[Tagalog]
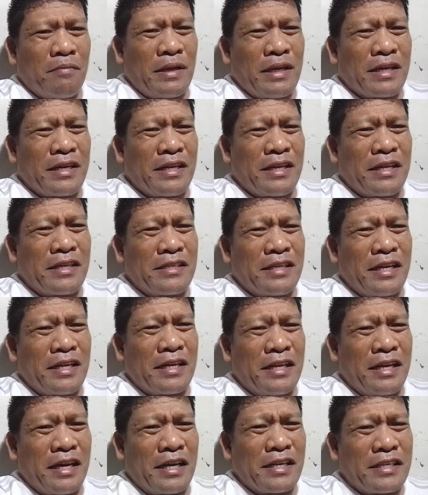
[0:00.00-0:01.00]

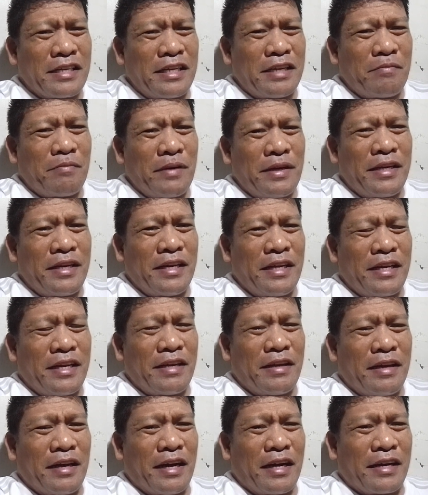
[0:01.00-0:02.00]
Pinagre-resign ka na nga sa DepEd.
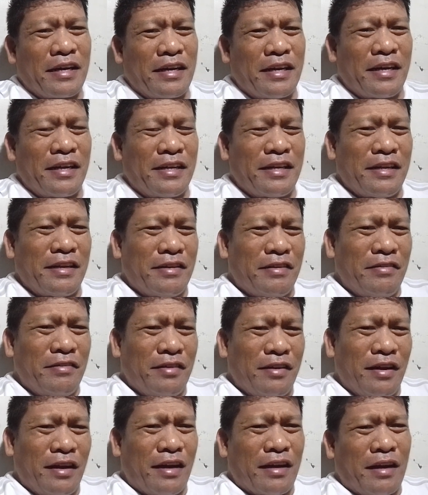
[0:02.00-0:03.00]
Eh, ang,
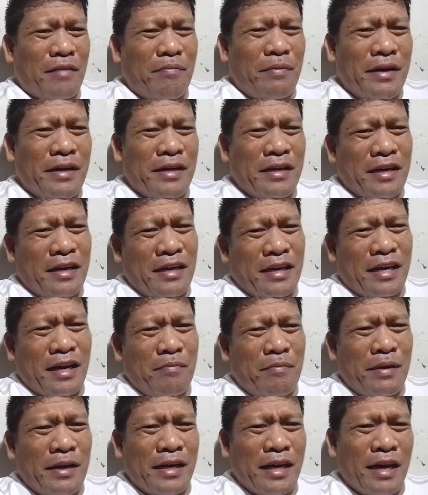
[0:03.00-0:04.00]
no, ang kapal ng ang
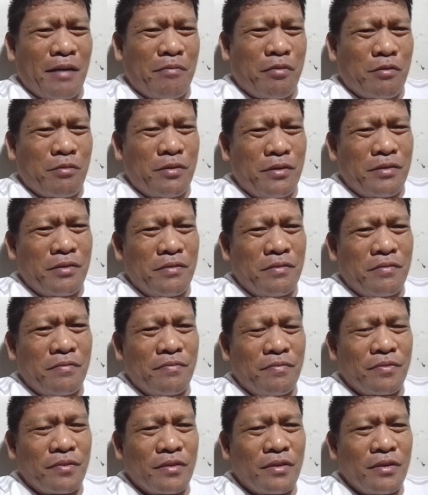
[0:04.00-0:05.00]
kapal ng apog mo, no?
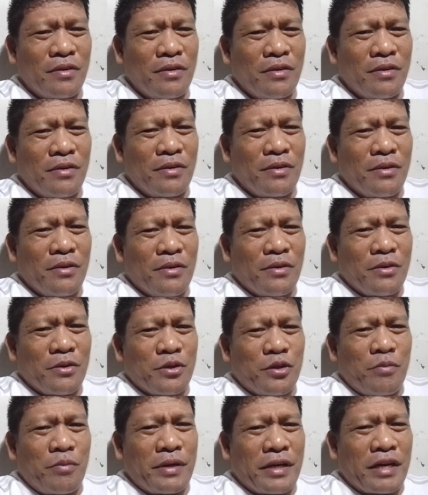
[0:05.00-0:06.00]

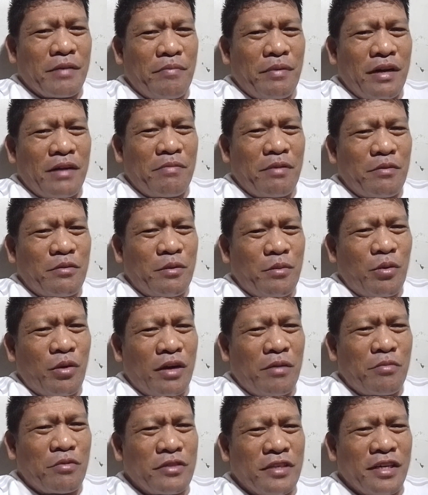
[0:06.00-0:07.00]
Sobrang kapal ng
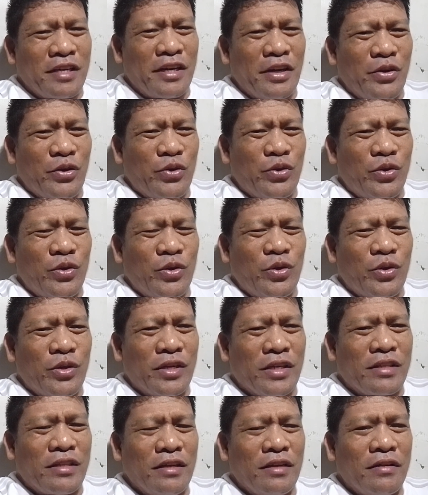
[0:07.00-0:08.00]
pagmumukha mo, Sara
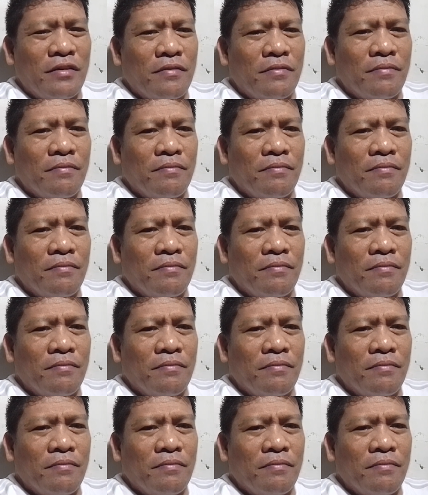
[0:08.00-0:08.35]
Duterte.